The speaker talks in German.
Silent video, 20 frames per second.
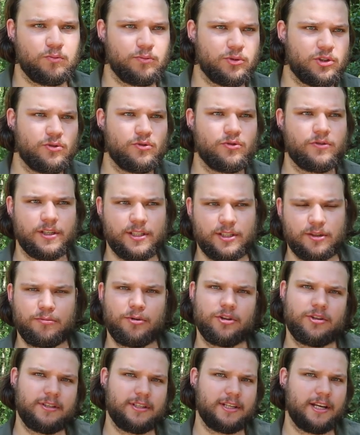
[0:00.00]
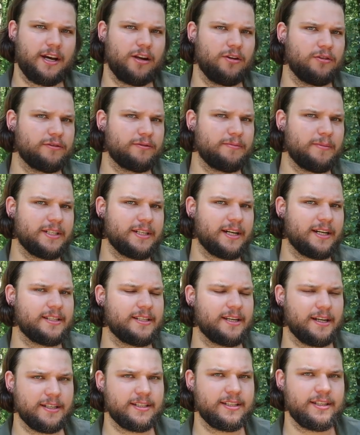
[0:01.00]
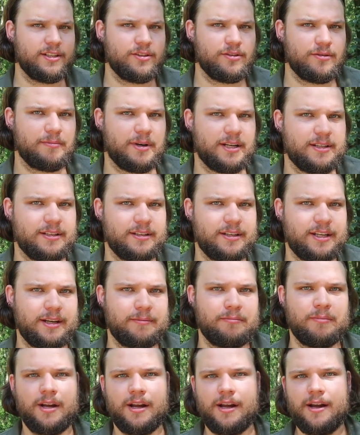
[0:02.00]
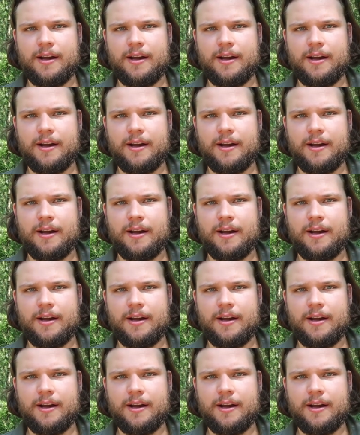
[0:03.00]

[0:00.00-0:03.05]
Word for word: beziehungsweise ich möchte sie eher Luftmatratze als Isomatte nehmen,